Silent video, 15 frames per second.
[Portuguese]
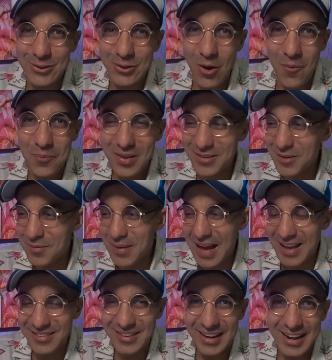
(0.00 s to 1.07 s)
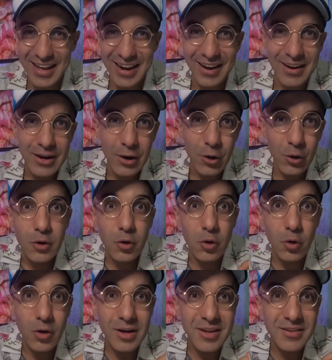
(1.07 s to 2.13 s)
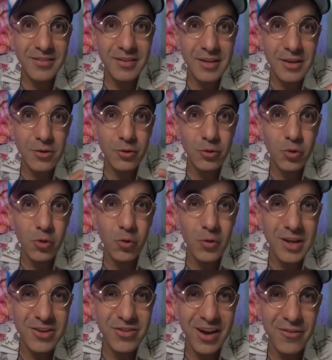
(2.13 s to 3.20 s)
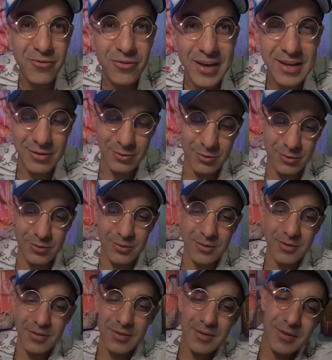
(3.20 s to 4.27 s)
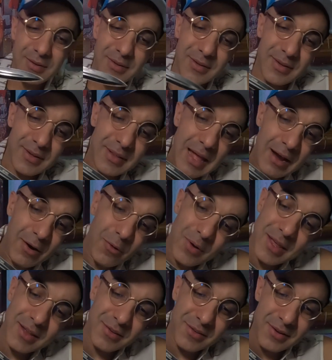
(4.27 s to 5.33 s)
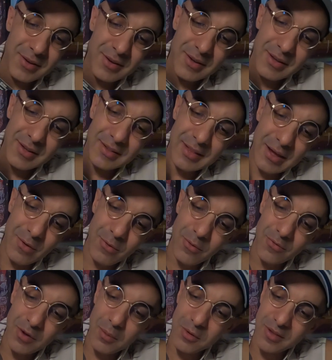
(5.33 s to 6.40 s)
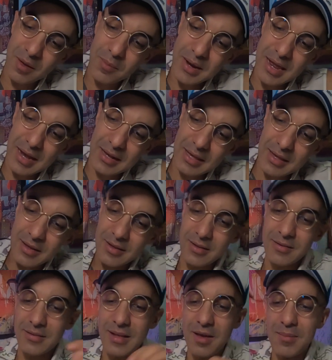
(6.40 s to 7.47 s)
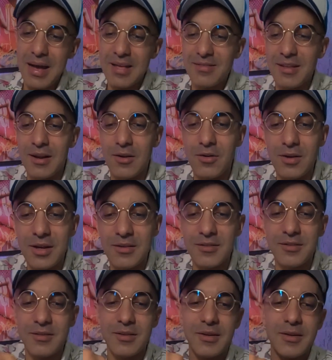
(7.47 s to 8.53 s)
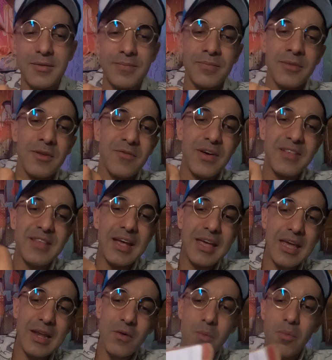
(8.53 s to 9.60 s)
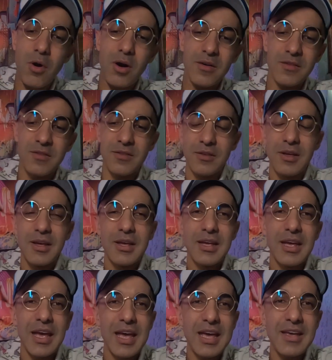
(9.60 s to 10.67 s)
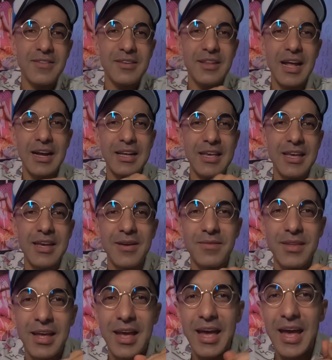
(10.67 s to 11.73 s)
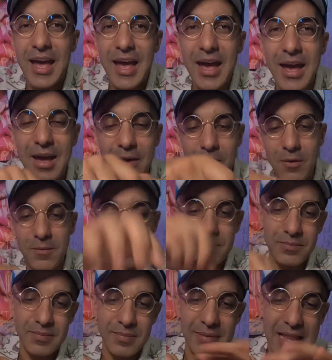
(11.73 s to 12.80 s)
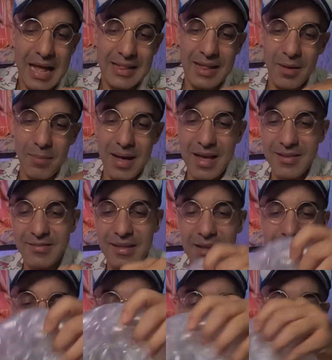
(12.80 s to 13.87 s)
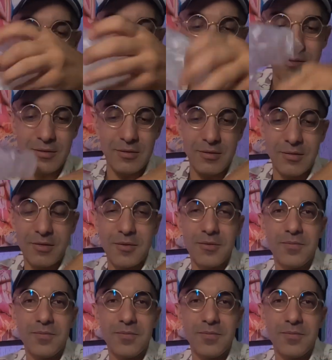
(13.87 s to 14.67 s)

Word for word: Top demais, galera. Clonezinho do Creed Aventus, da Creed. Então, vamos abrir aqui, sem mais delongas, fazer aquele unbox. Esse daqui é nada mais, nada menos